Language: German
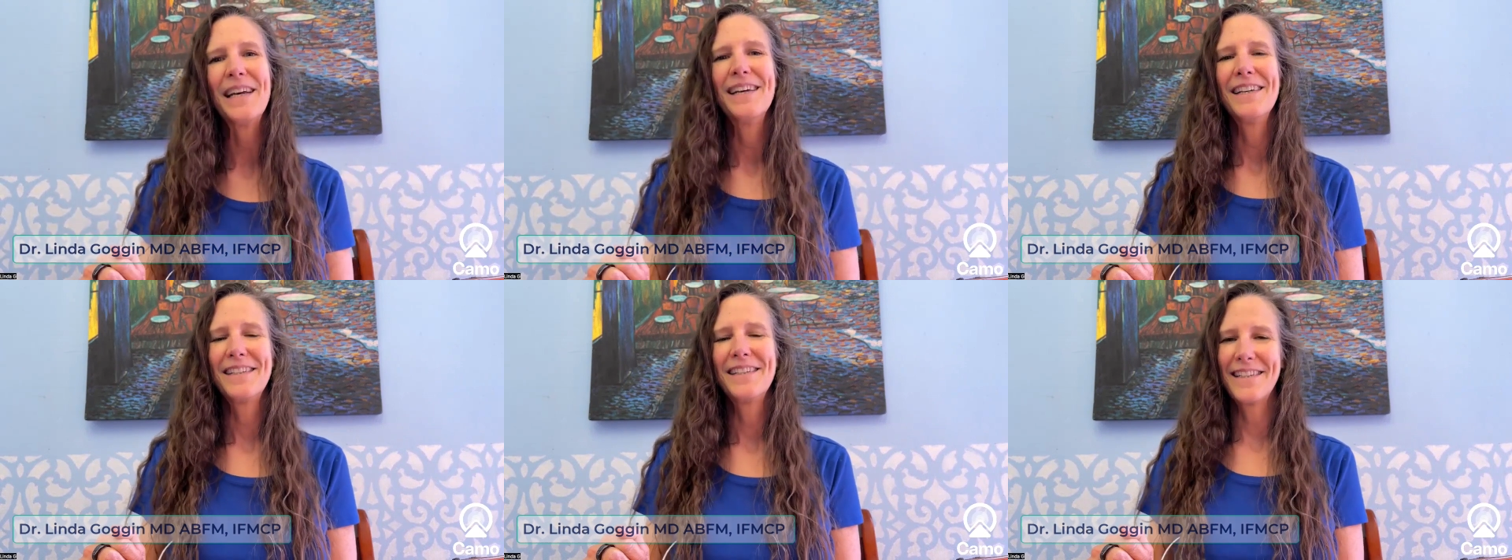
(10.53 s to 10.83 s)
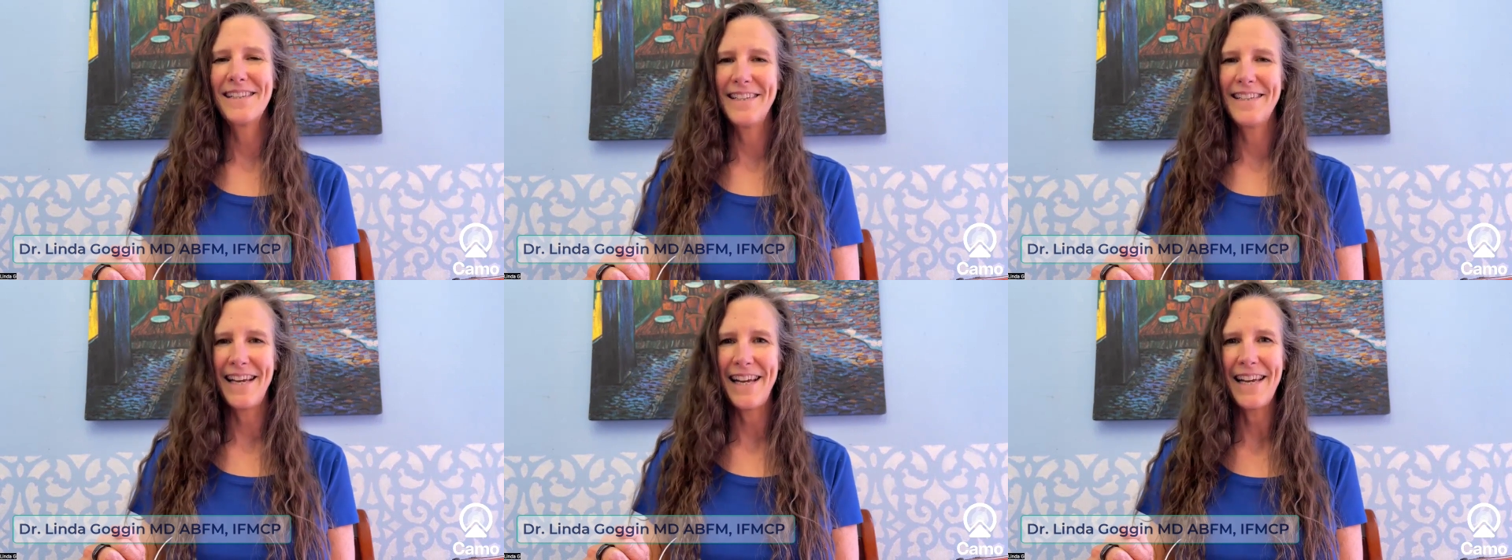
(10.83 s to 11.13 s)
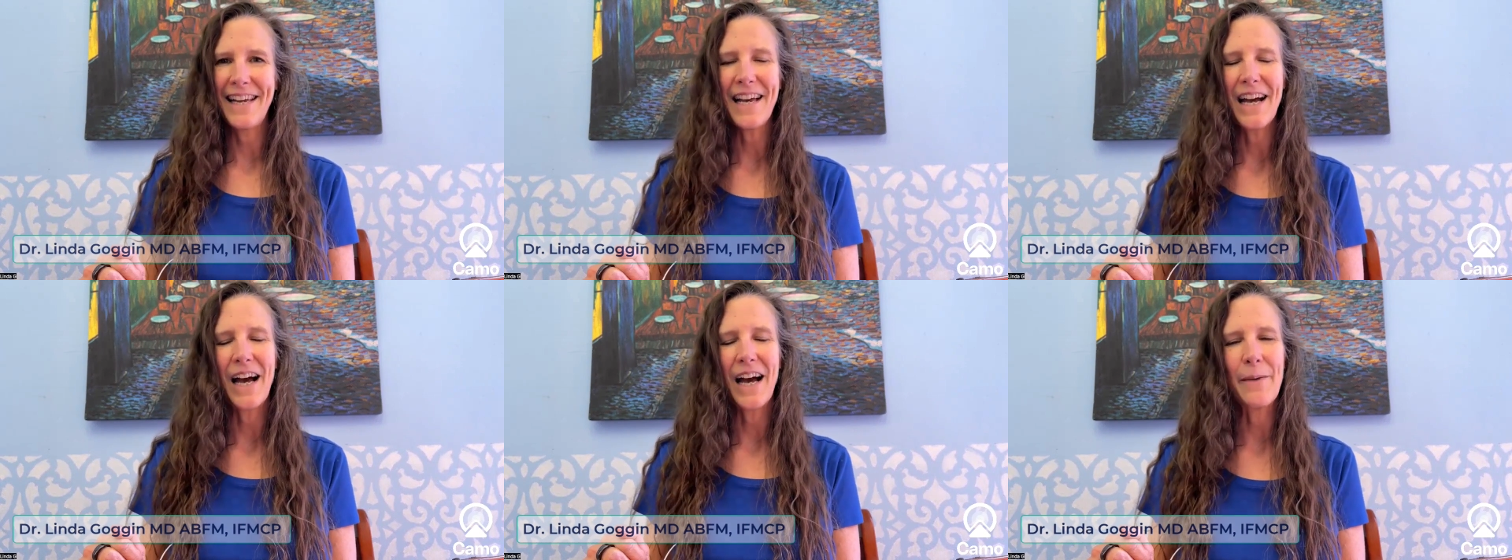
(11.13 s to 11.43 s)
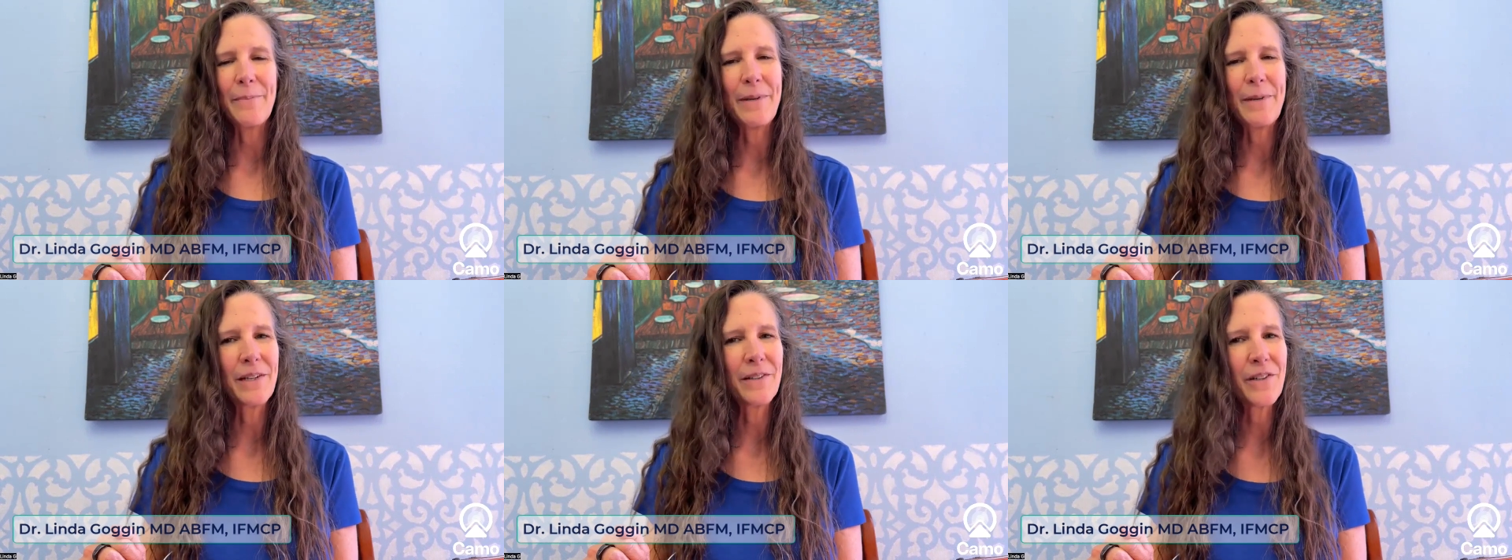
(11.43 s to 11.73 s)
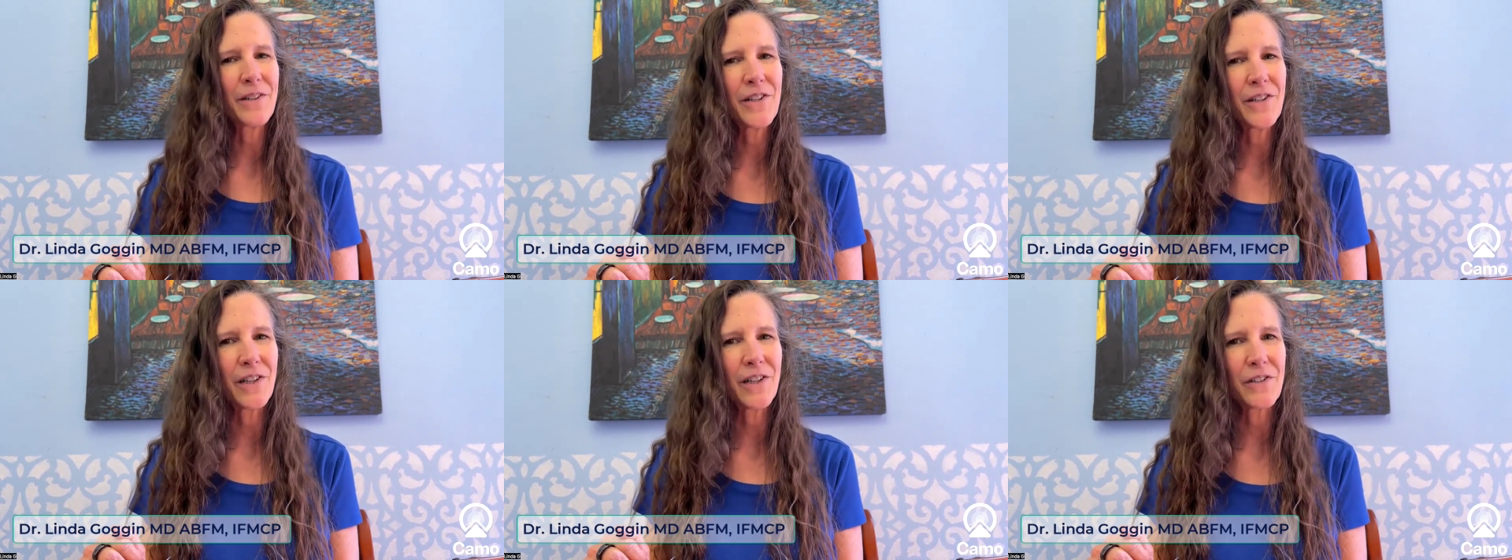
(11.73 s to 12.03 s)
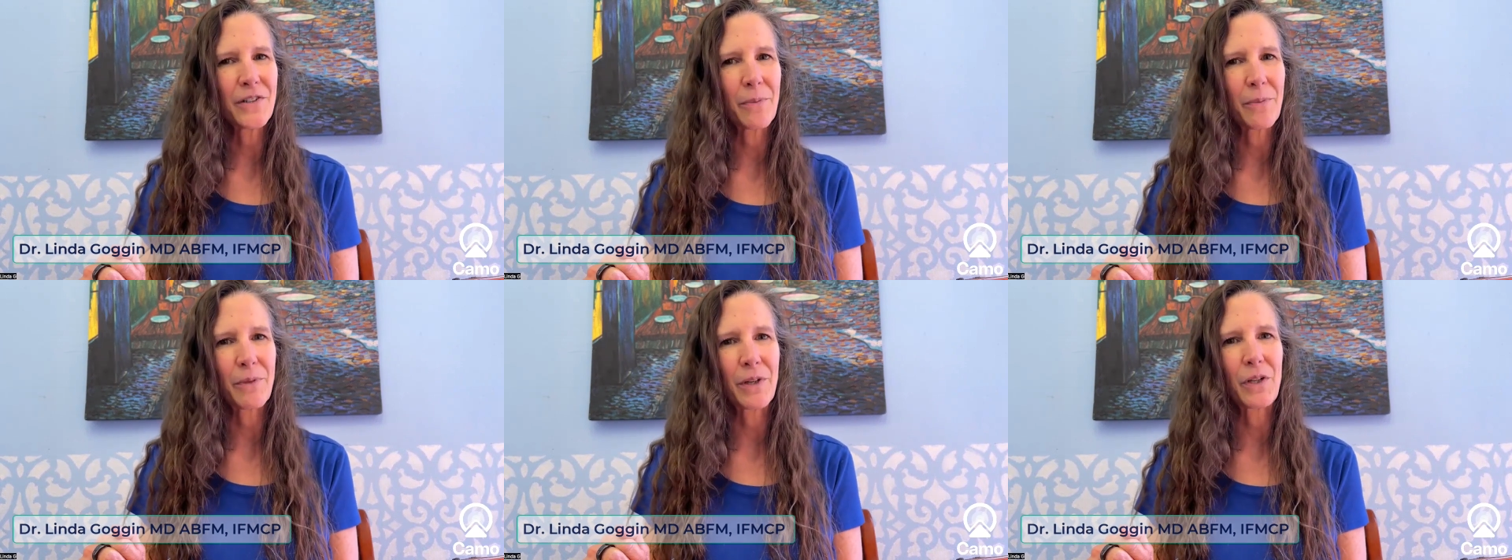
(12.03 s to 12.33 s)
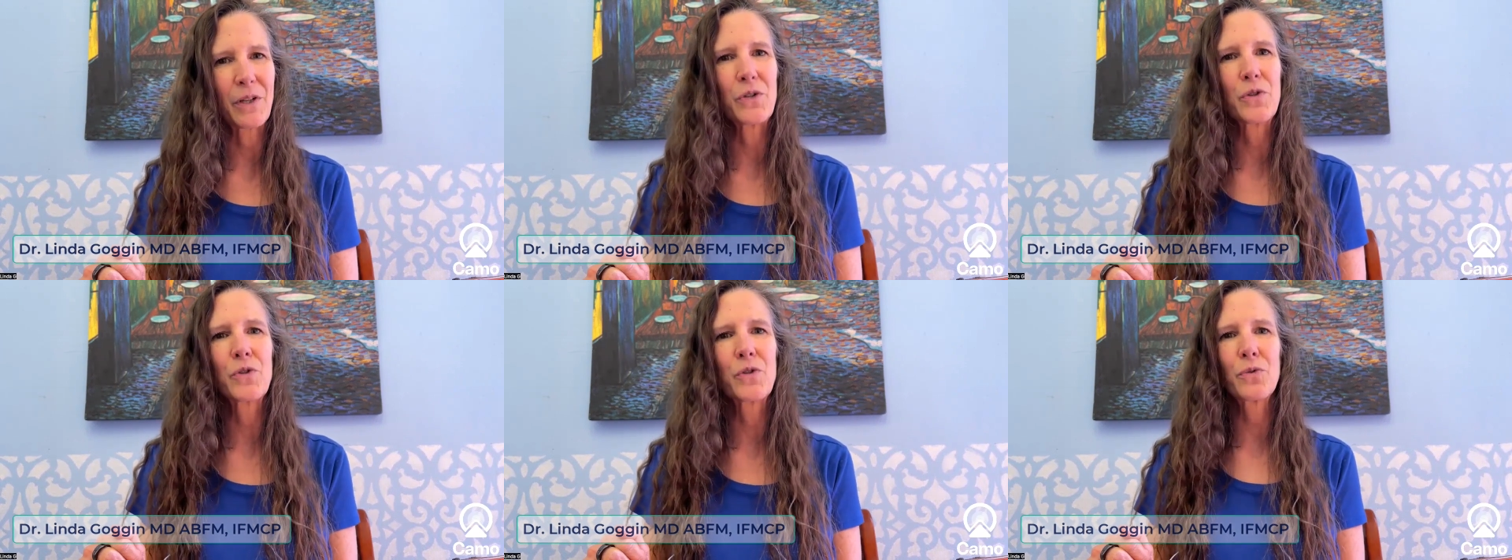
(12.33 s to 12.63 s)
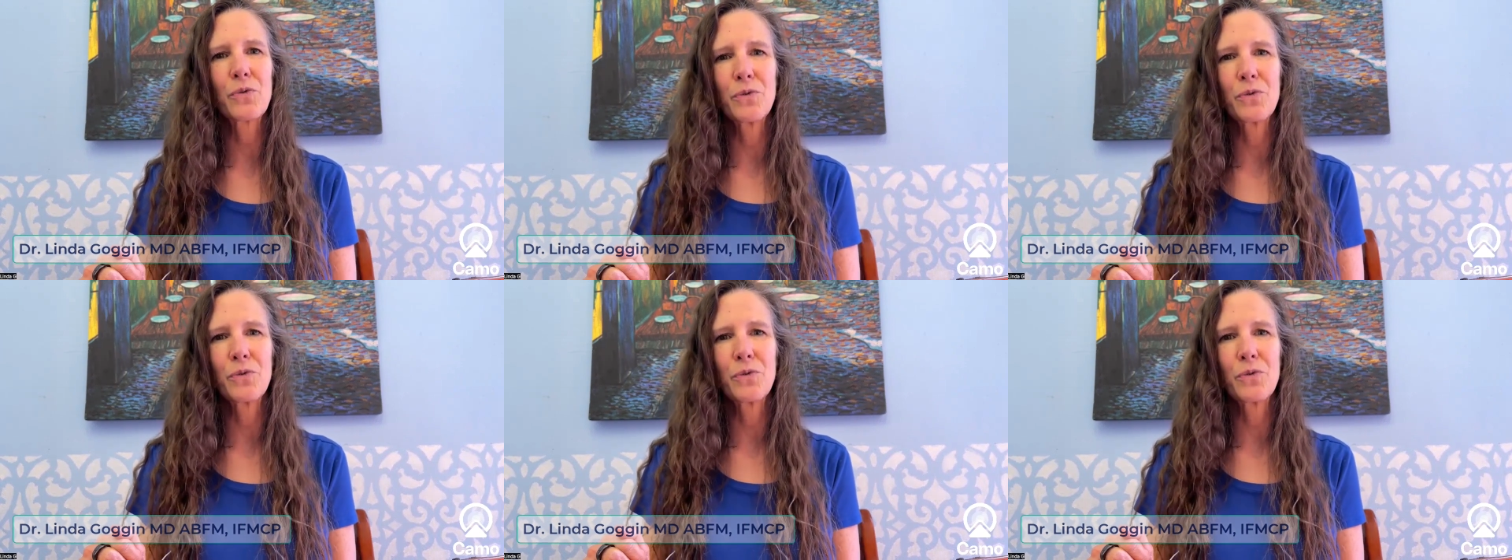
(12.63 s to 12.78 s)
Heute bin ich hier, um Ihnen etwas wirklich